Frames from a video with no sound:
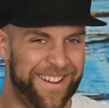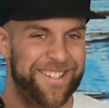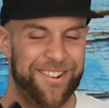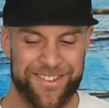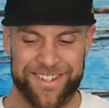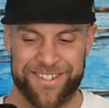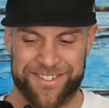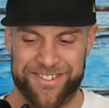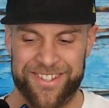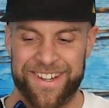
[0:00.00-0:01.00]
Jetzt habe ich ihn
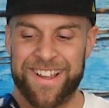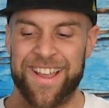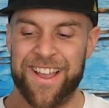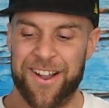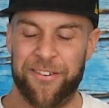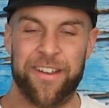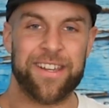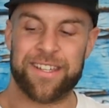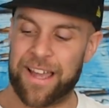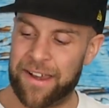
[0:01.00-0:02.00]
geschnürt. Und wenn
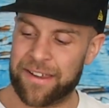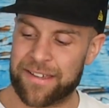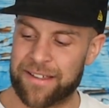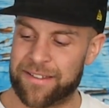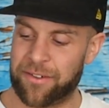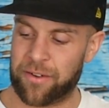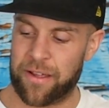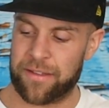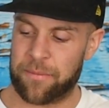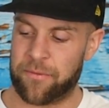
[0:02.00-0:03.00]
ich die andere Taste drücke,
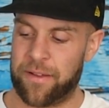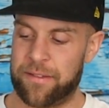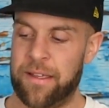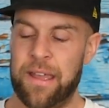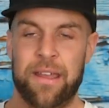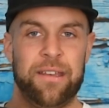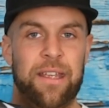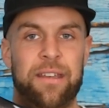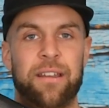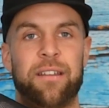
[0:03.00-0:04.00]
also ihr habt quasi die
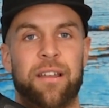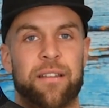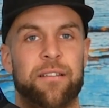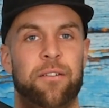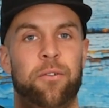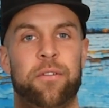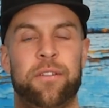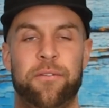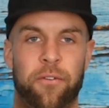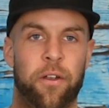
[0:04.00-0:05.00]
hintere Taste
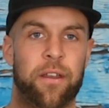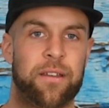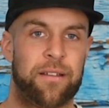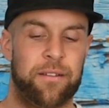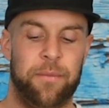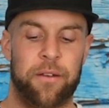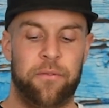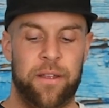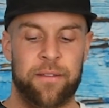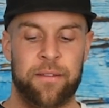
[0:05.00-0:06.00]
löst, die vordere Taste macht
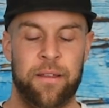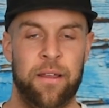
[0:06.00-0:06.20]
fest,